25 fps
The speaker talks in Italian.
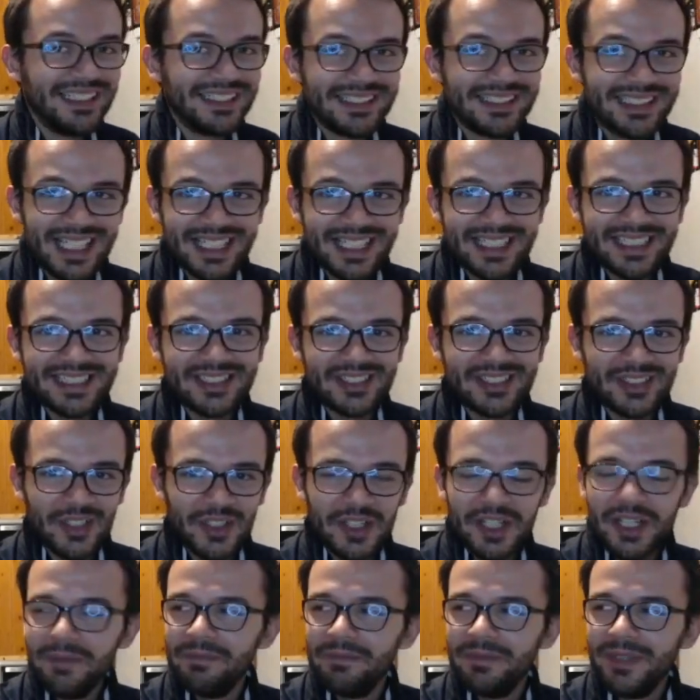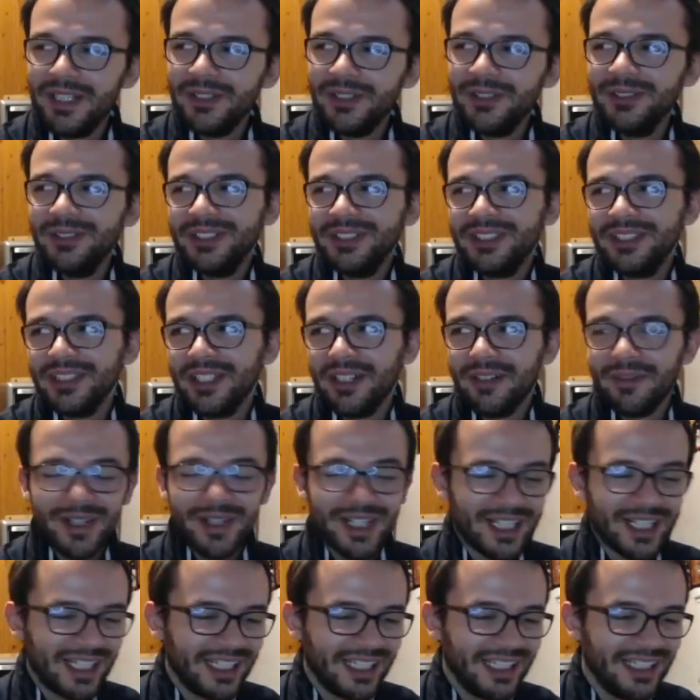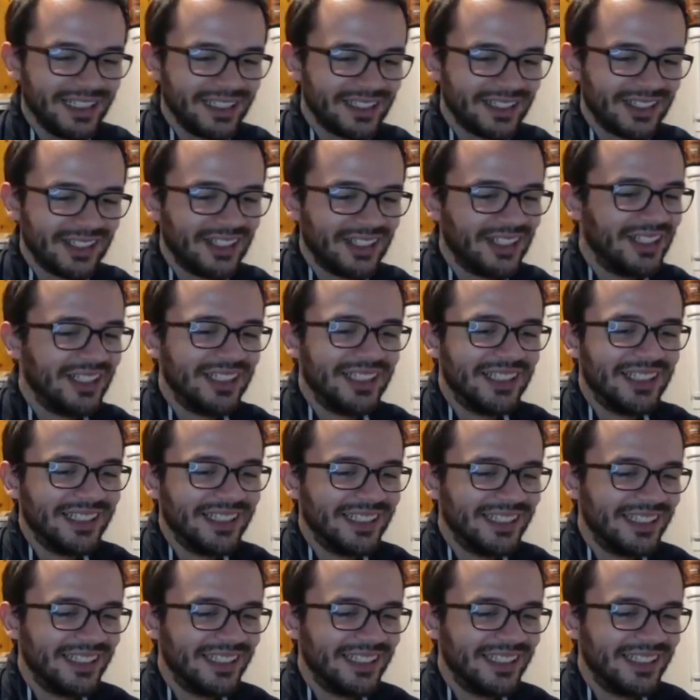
Terzo e penultimo pacchetto.